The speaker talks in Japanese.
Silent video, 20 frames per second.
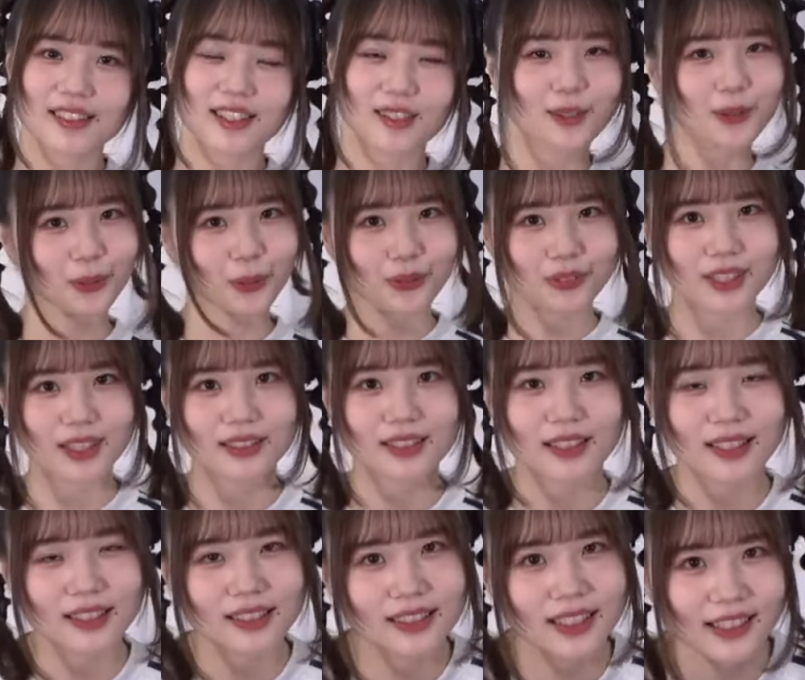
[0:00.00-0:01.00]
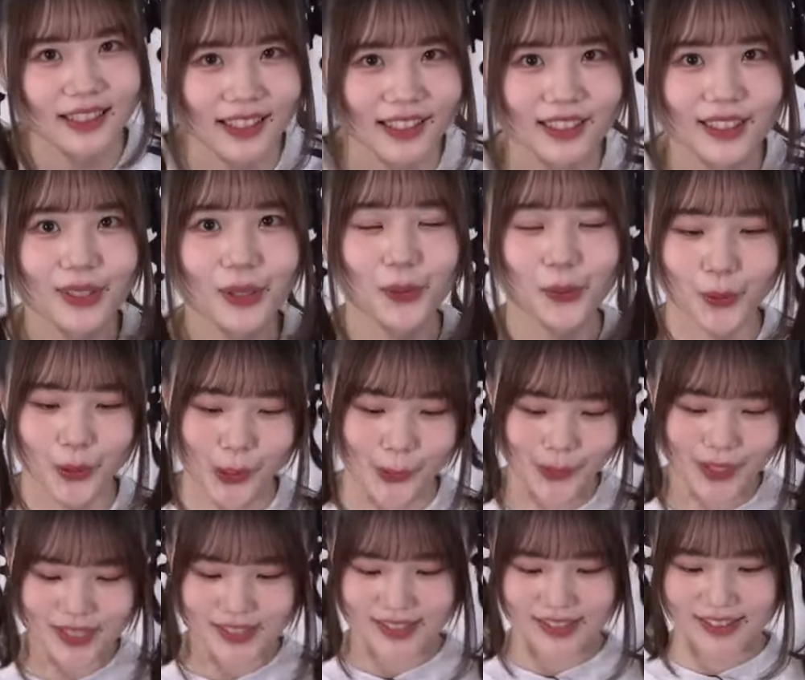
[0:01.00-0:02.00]
ぜひ乗っていただきたいなって思い
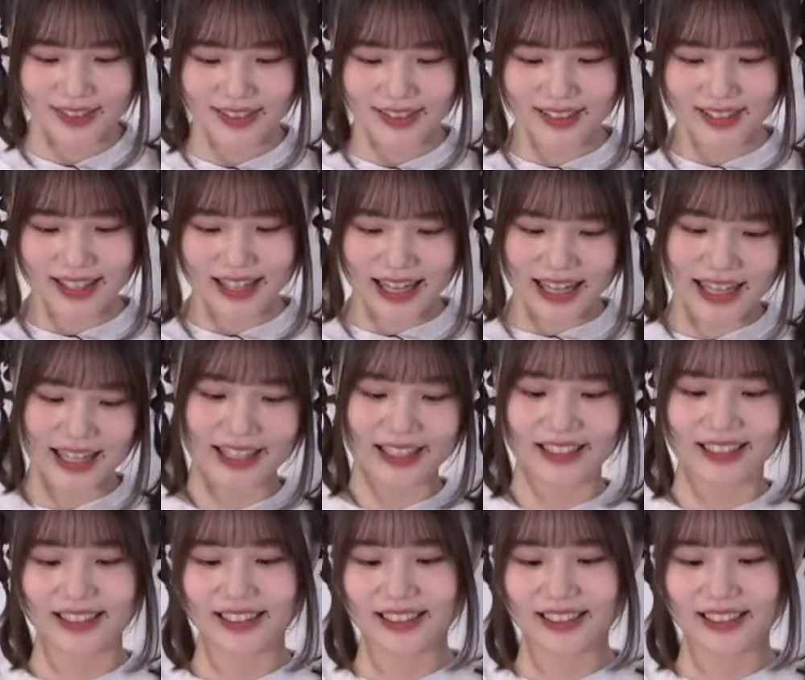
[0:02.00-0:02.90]
ます。はい